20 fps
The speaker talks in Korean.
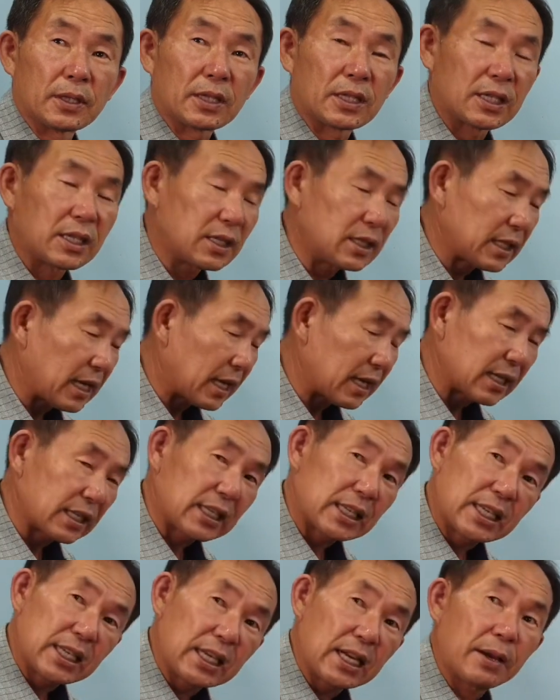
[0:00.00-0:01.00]
근장은
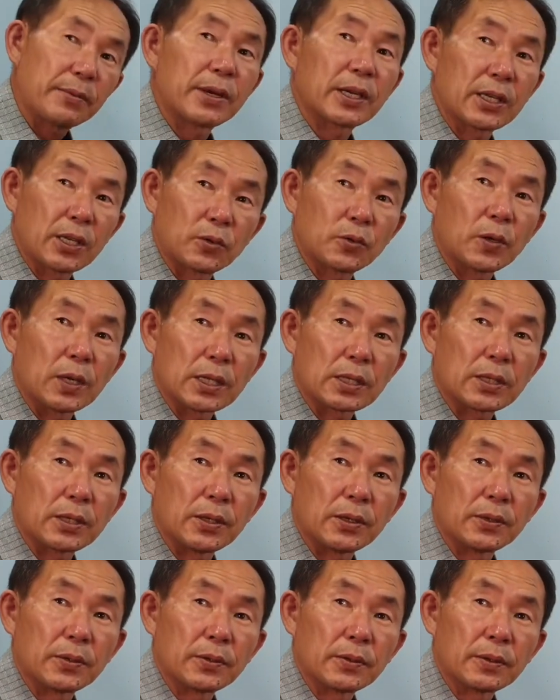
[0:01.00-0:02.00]
기가 막히게
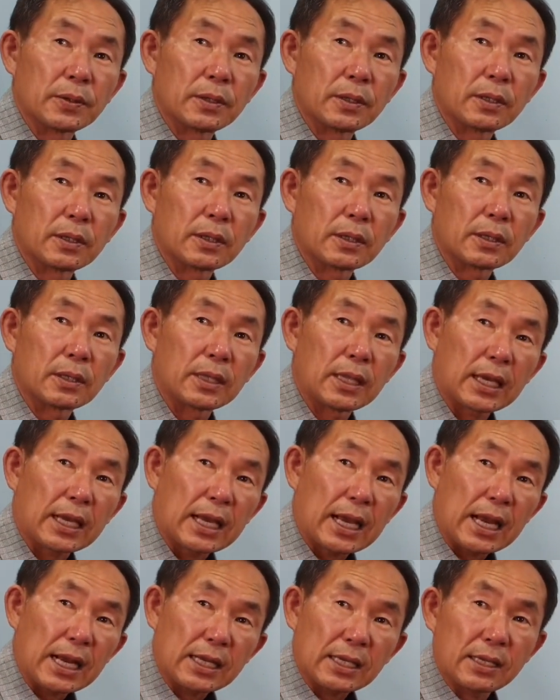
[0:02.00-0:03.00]
좋았어요. 근데
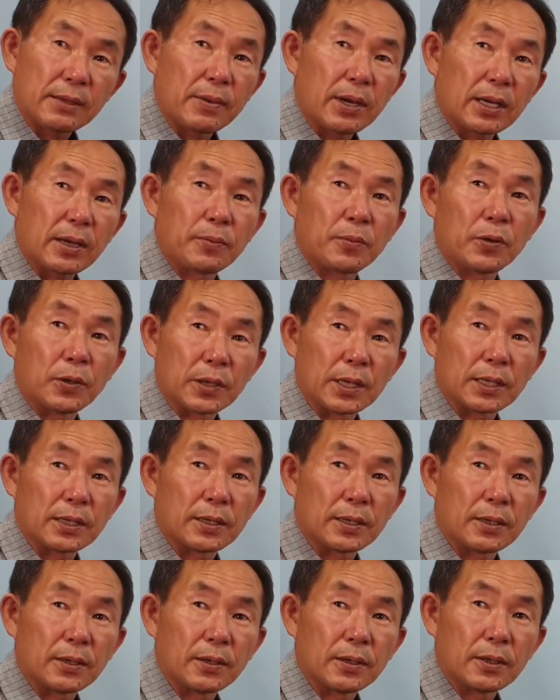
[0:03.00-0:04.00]
깔끔하게
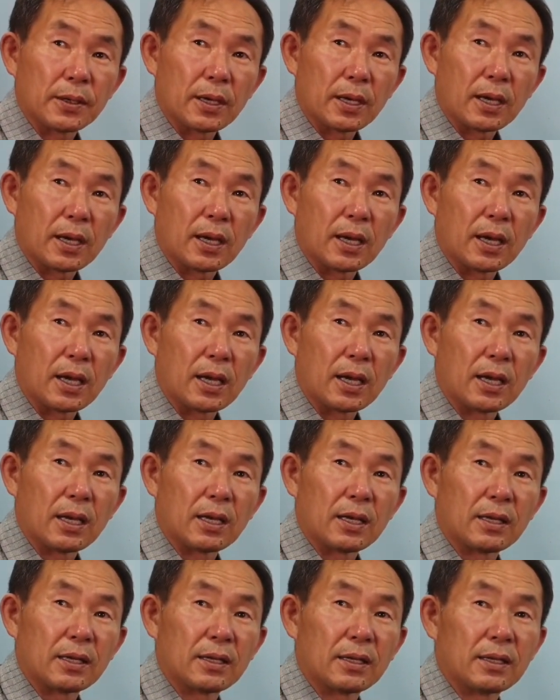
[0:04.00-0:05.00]
포기했어요. 아,
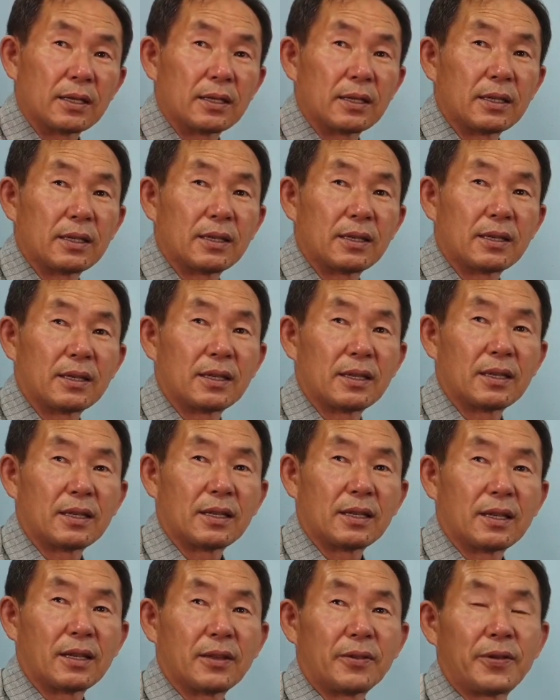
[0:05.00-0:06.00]
알았다.
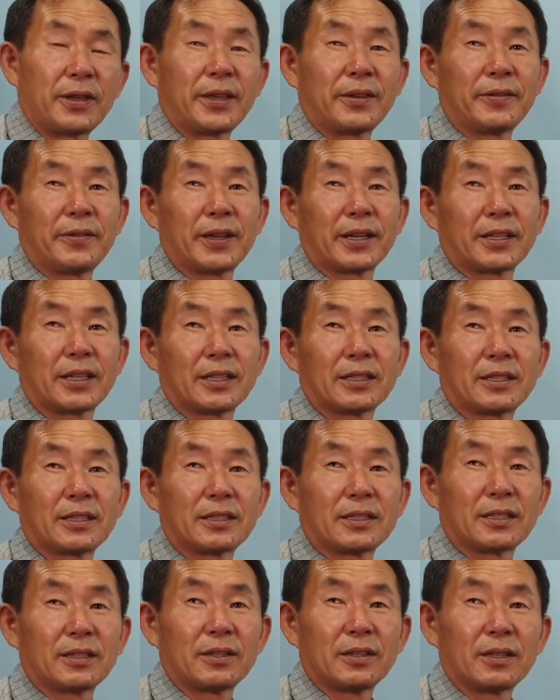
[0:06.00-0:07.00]
왜, 왜 그래?
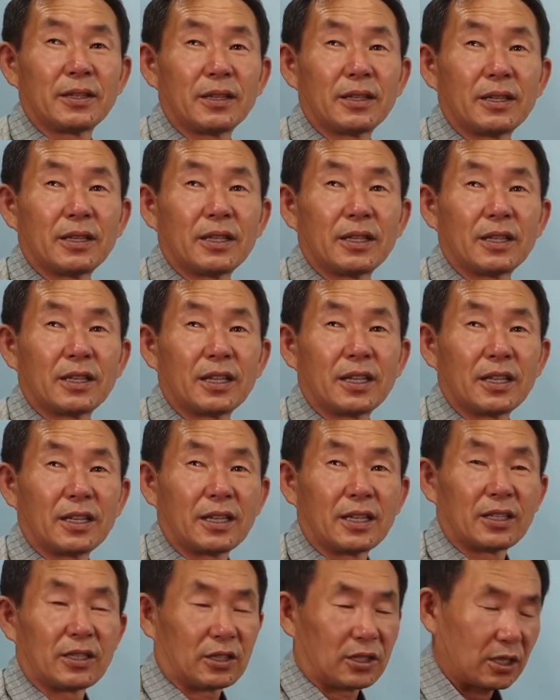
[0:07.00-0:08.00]
철사
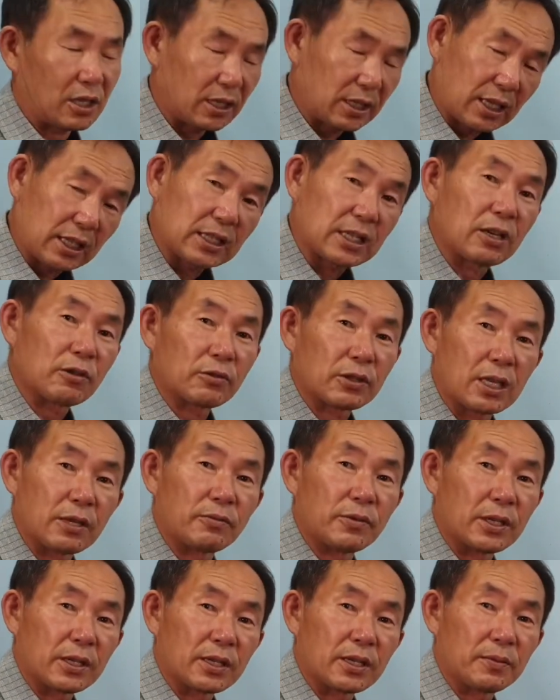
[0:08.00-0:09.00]
자국? 철사 자국
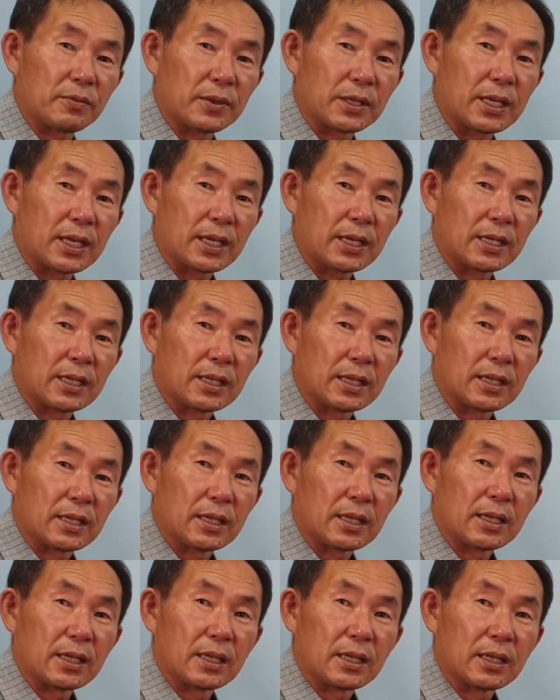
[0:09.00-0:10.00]
때문에 그래. 철사 자국, 이렇게